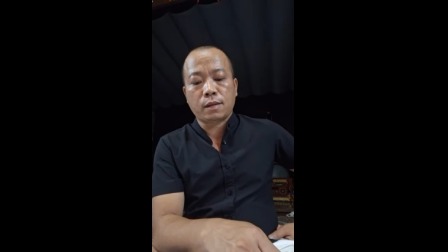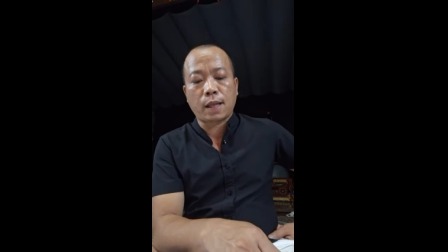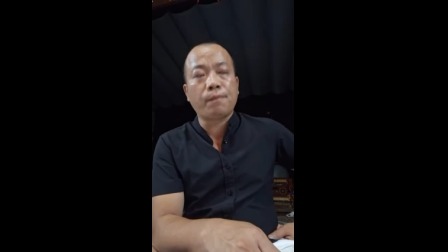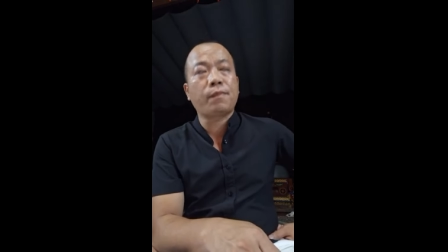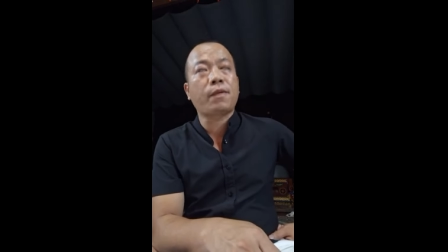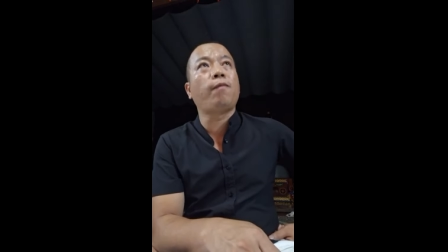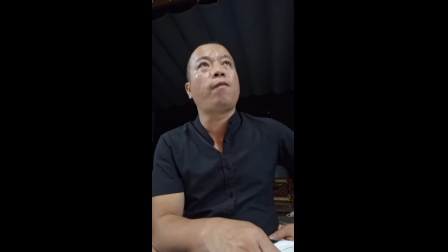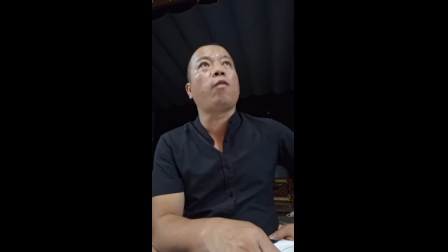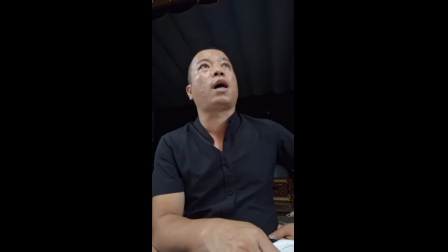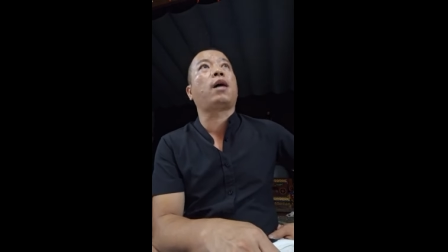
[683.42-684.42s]
tâm không
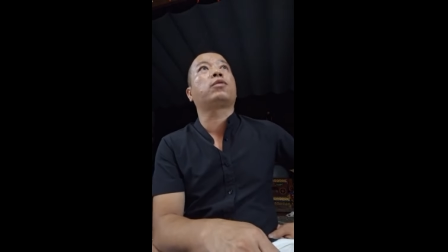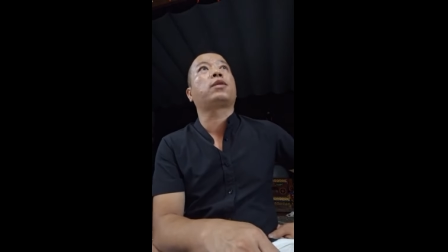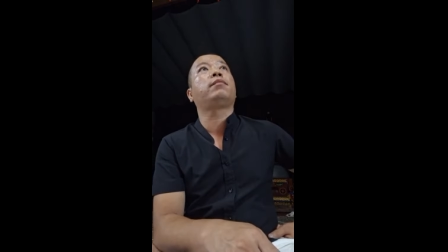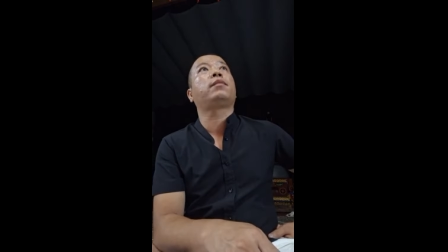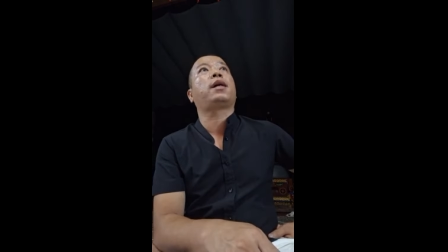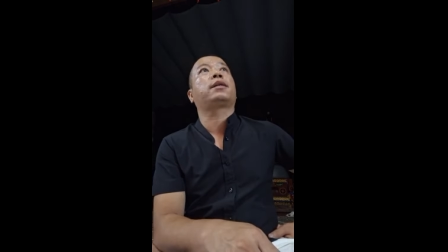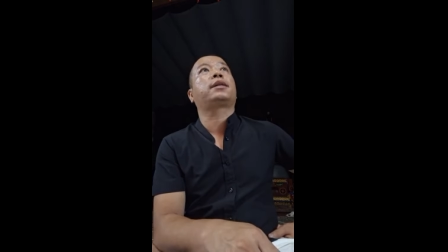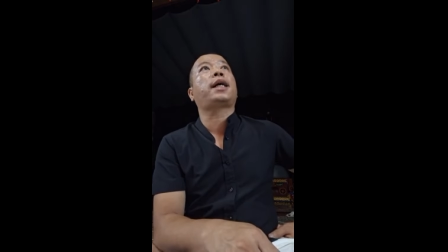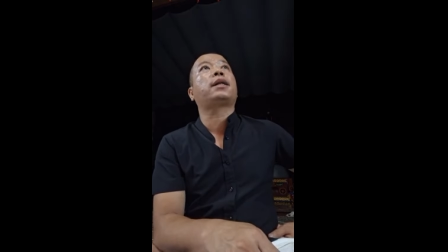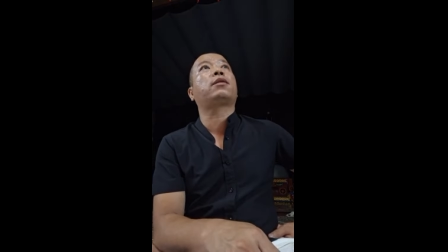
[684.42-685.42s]
phụng thờ đủ tâm là
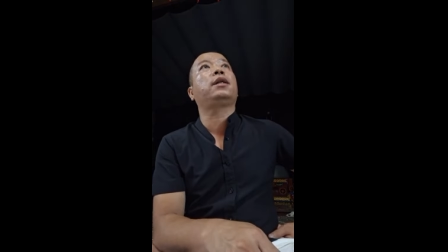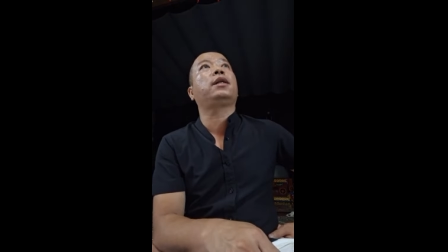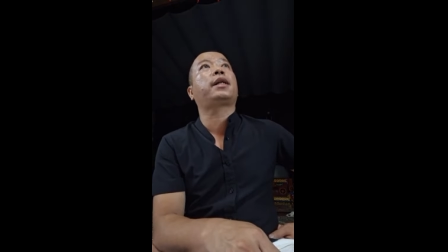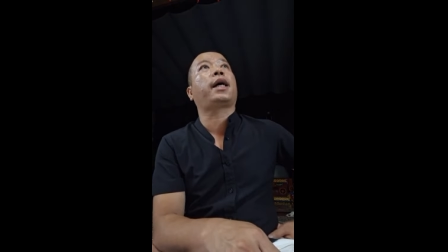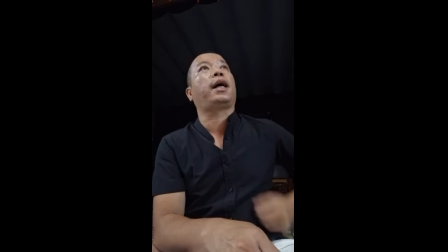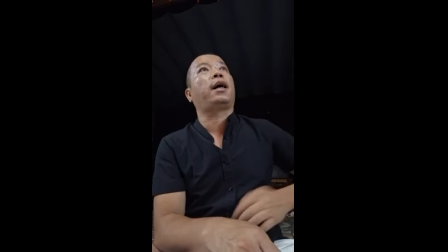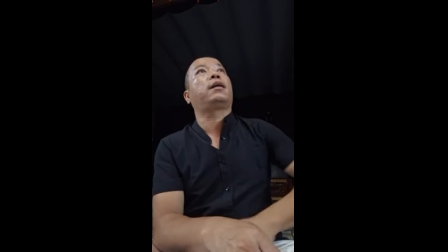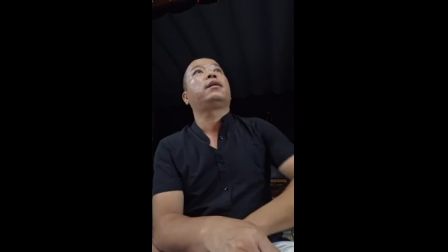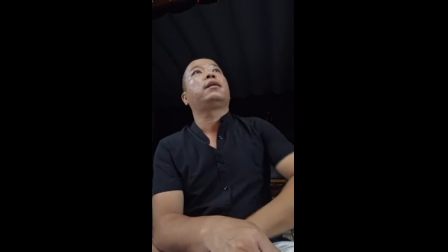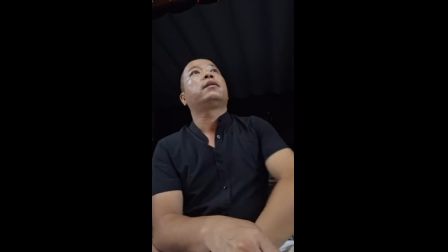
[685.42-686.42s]
trách cho những kẻ
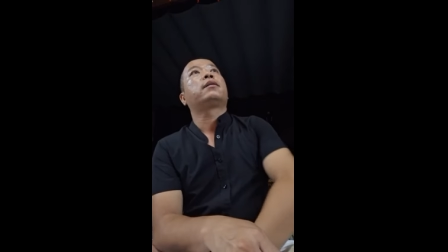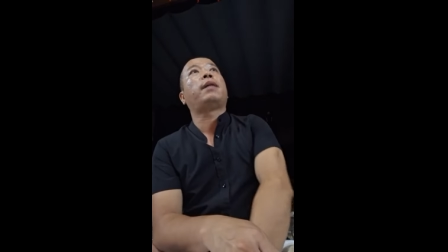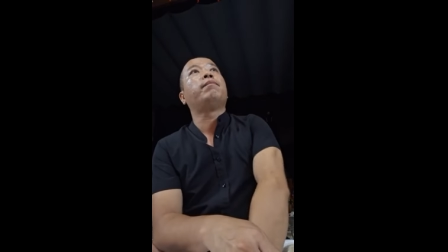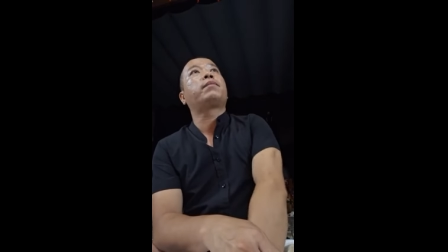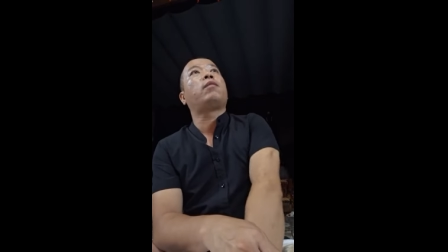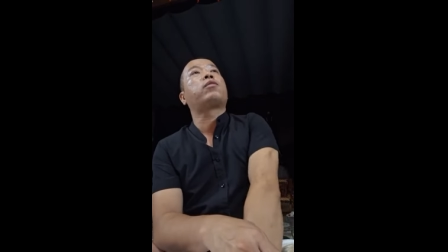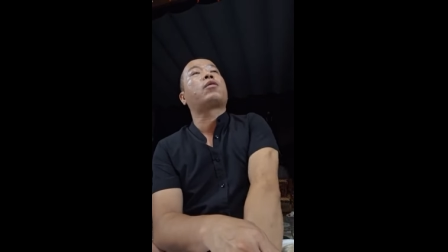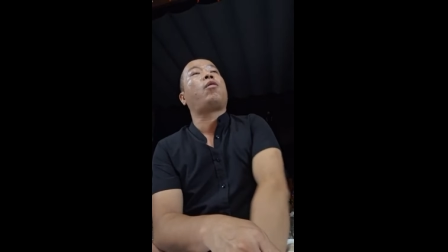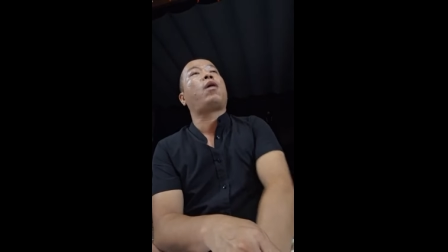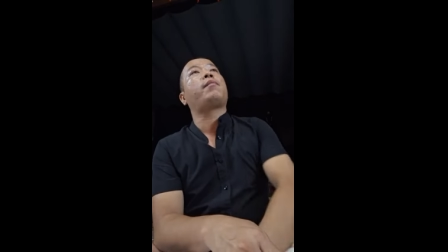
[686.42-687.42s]
tâm không
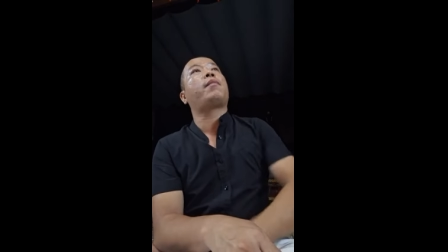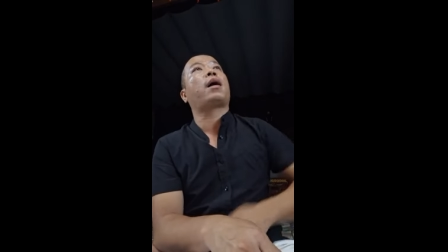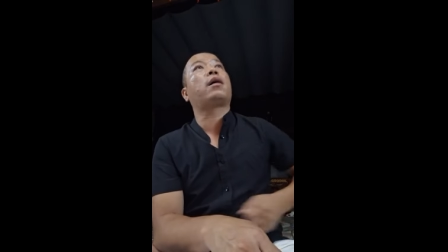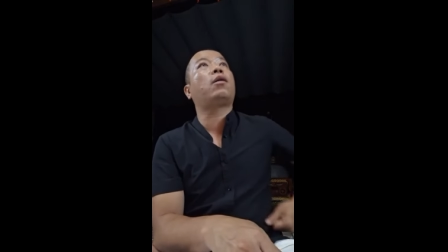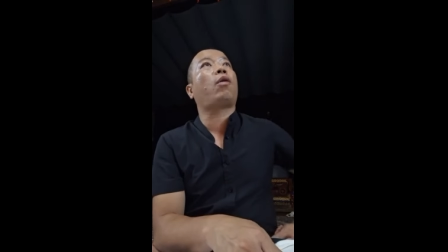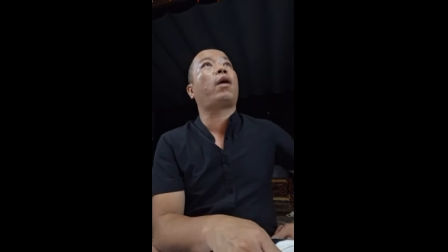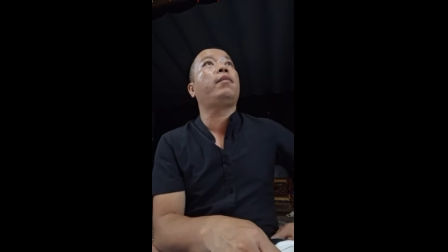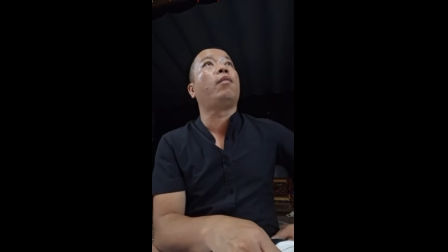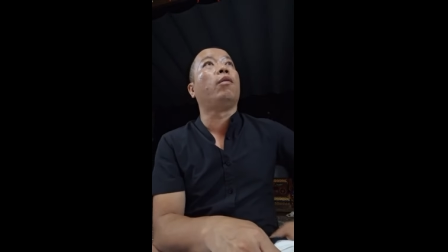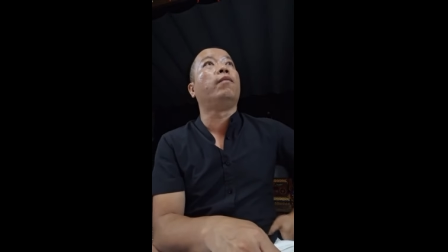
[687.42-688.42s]
có mà cứ nói
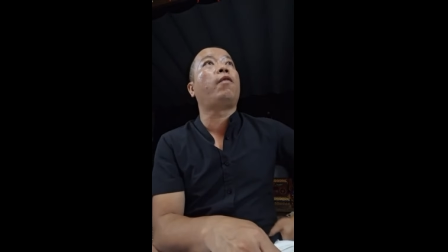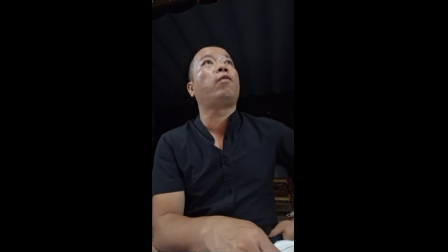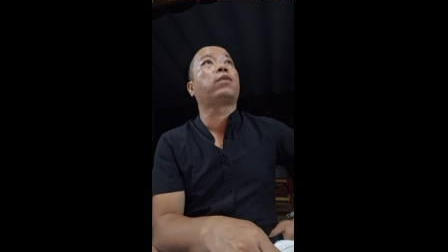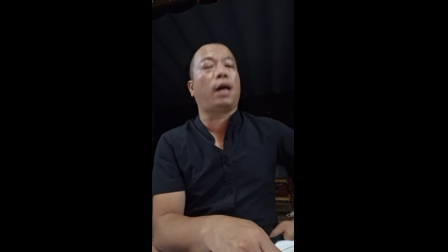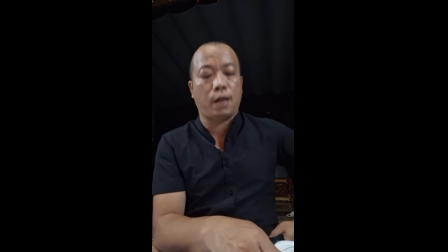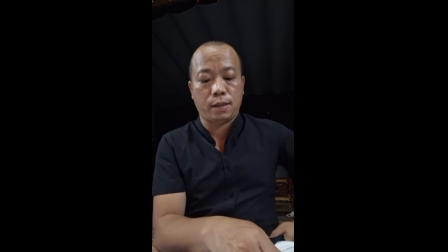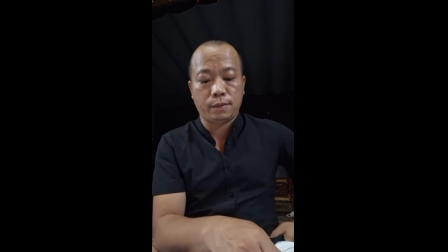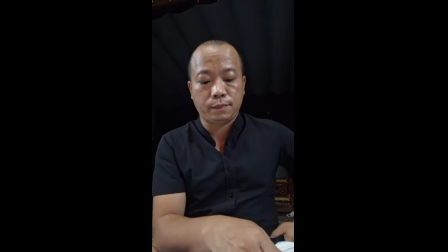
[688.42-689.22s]
mồm phụng thờ